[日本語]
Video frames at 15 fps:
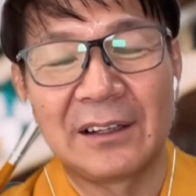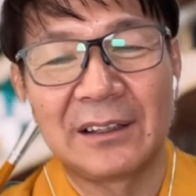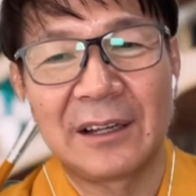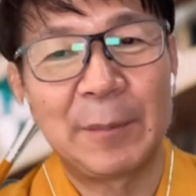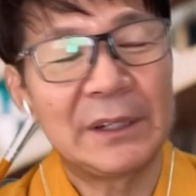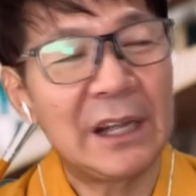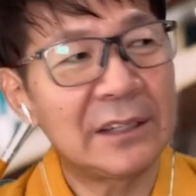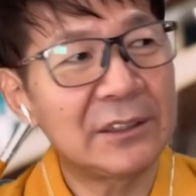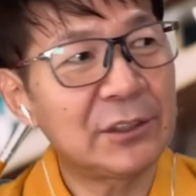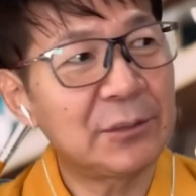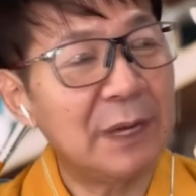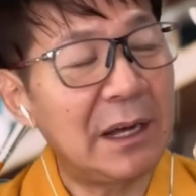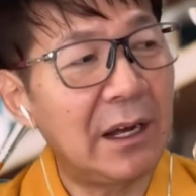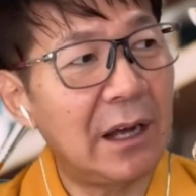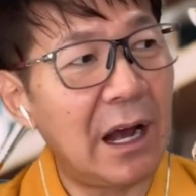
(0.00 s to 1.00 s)
やっぱり夏
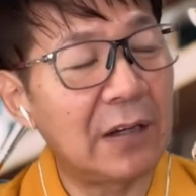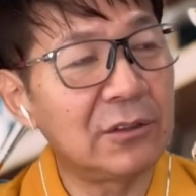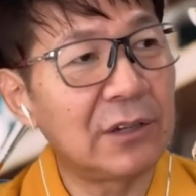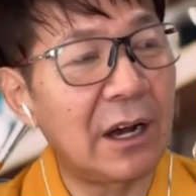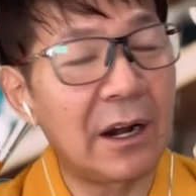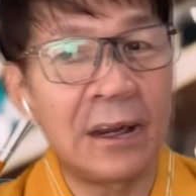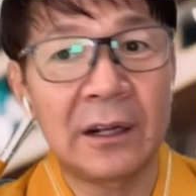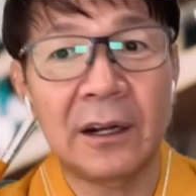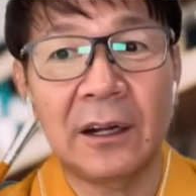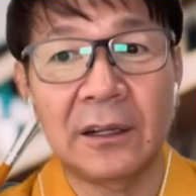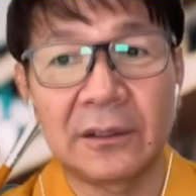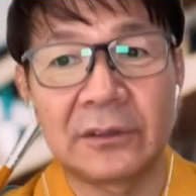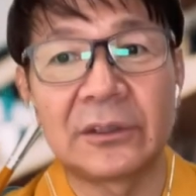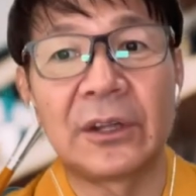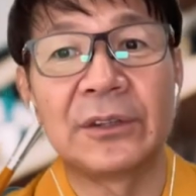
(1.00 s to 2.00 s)
場歩かな
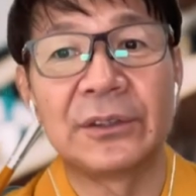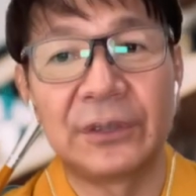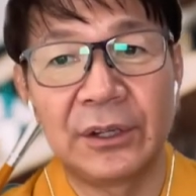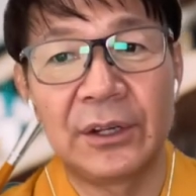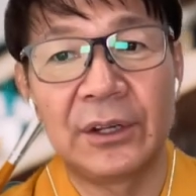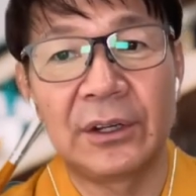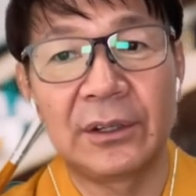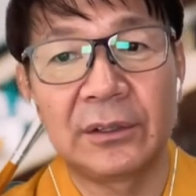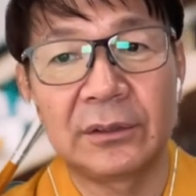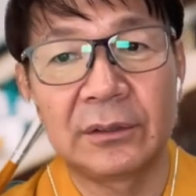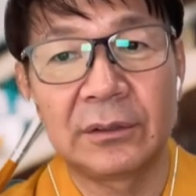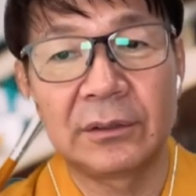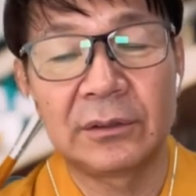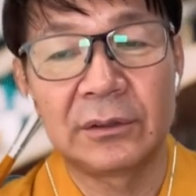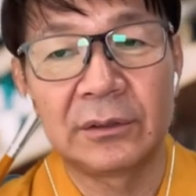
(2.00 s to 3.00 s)
かったんで、
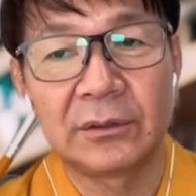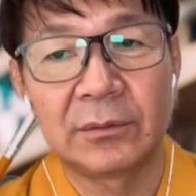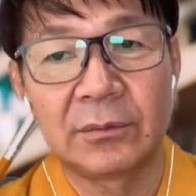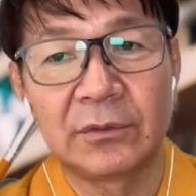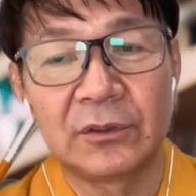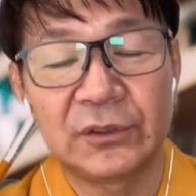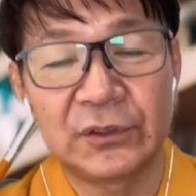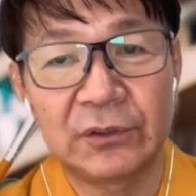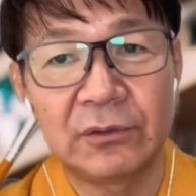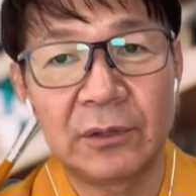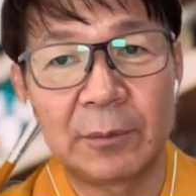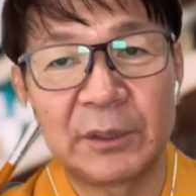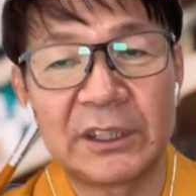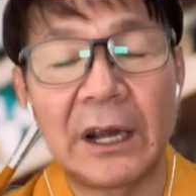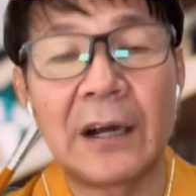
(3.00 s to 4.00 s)
ものすごく
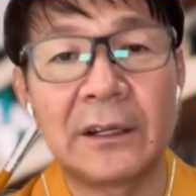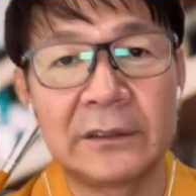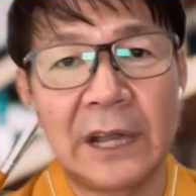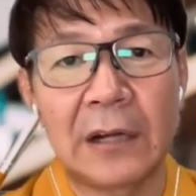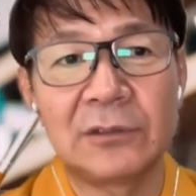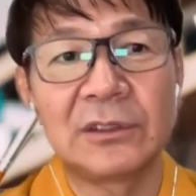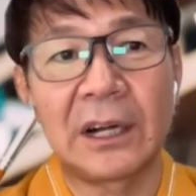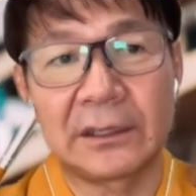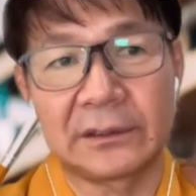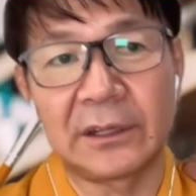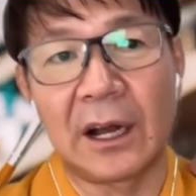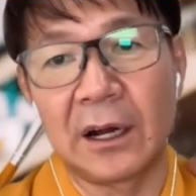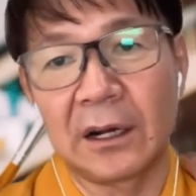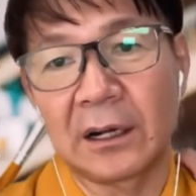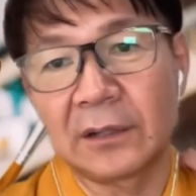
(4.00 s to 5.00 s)
やっぱりだるかっ
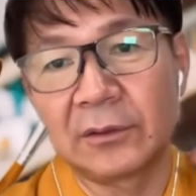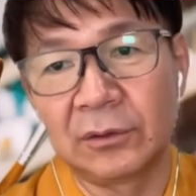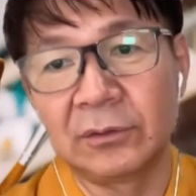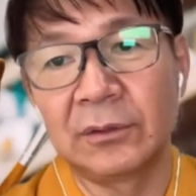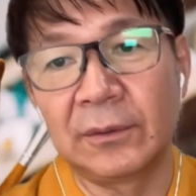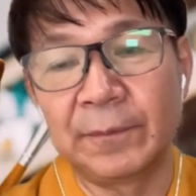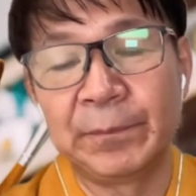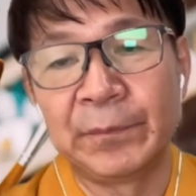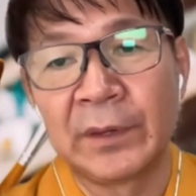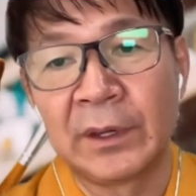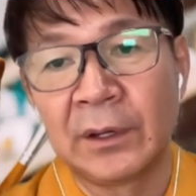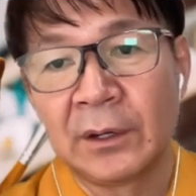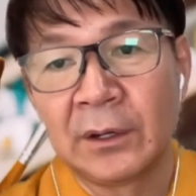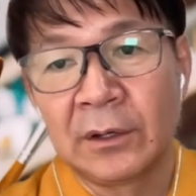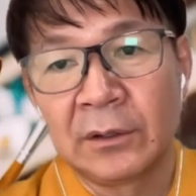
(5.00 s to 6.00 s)
た、うん、
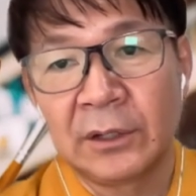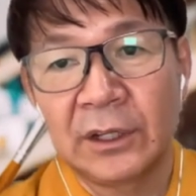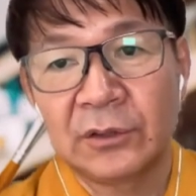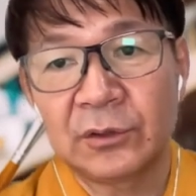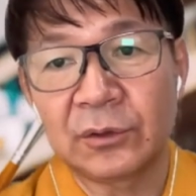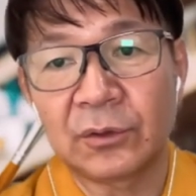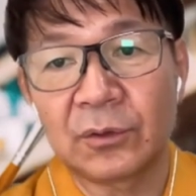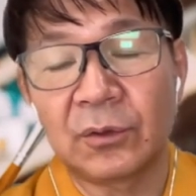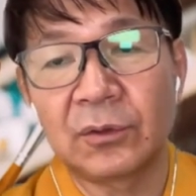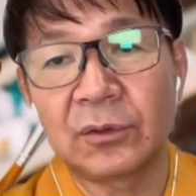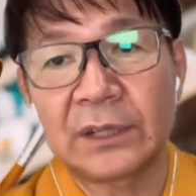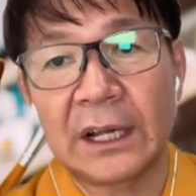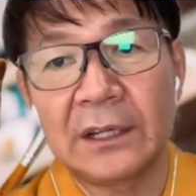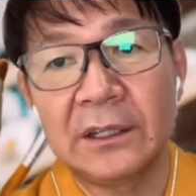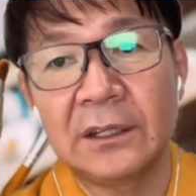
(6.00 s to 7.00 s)
でちょっとこ
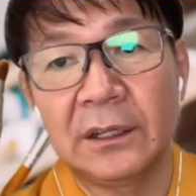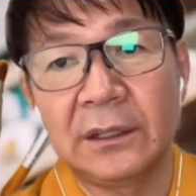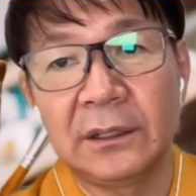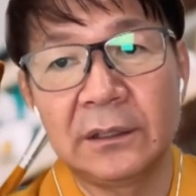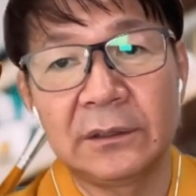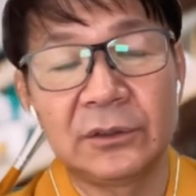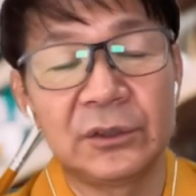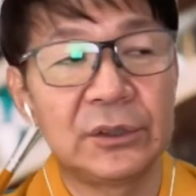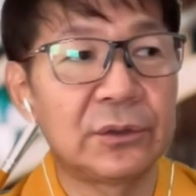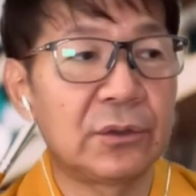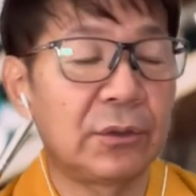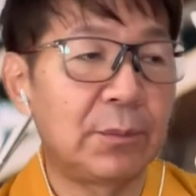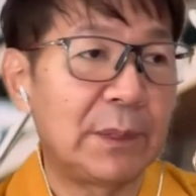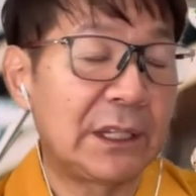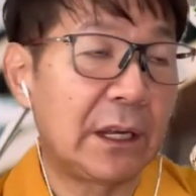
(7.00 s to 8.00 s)
こ最近ずっ
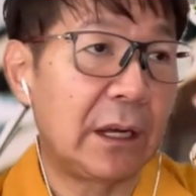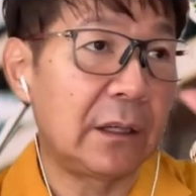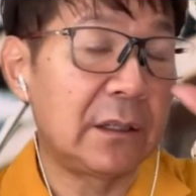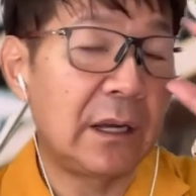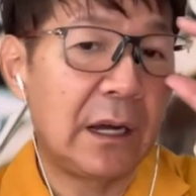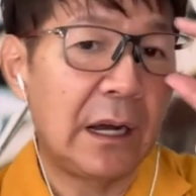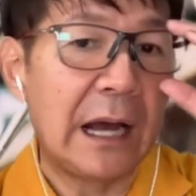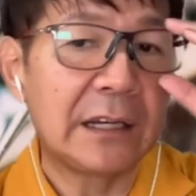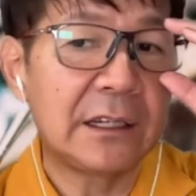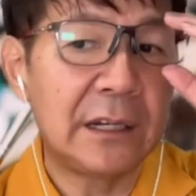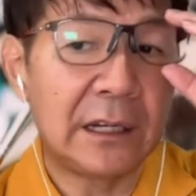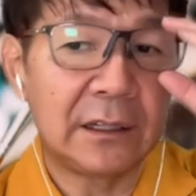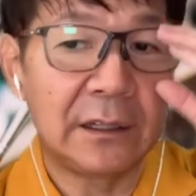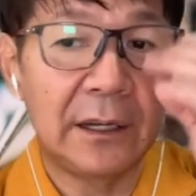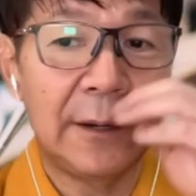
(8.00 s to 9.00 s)
とまた秋
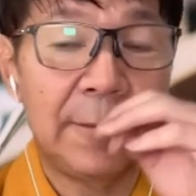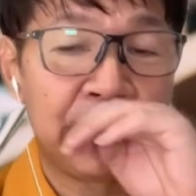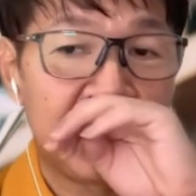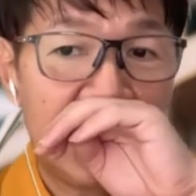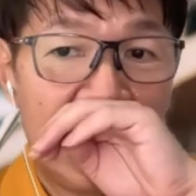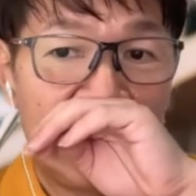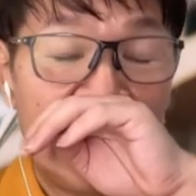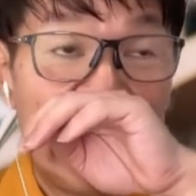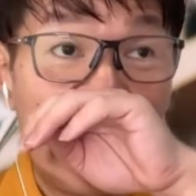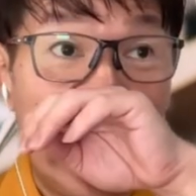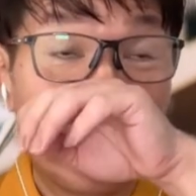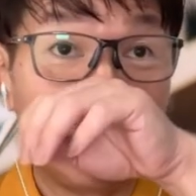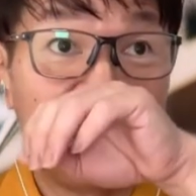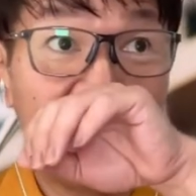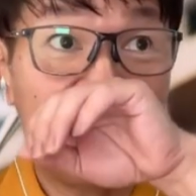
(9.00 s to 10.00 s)
なんで
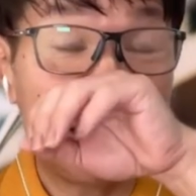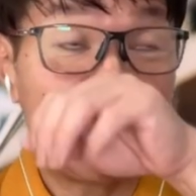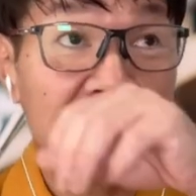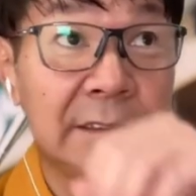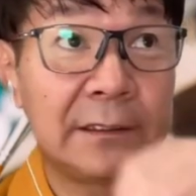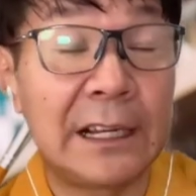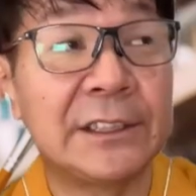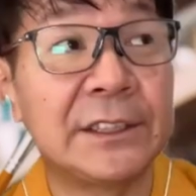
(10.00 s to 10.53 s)
歩き出し